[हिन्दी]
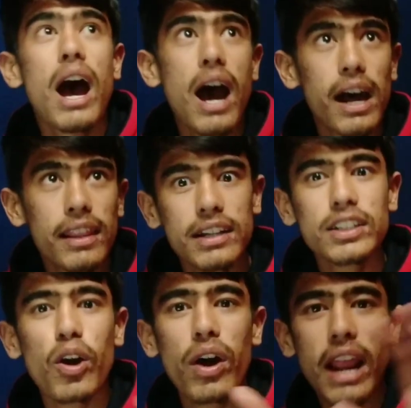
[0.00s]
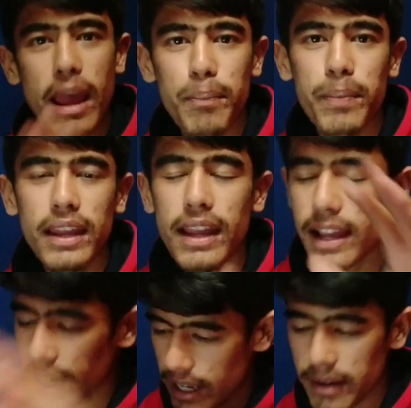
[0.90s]
आदर्श और हैप्पी
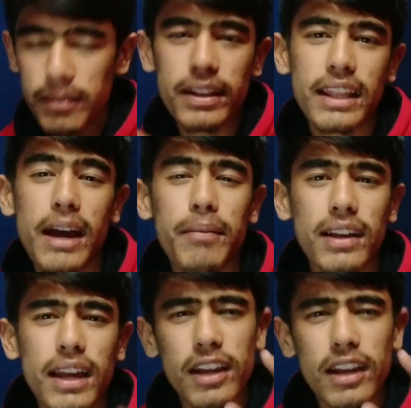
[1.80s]
घर में थे हमने कहा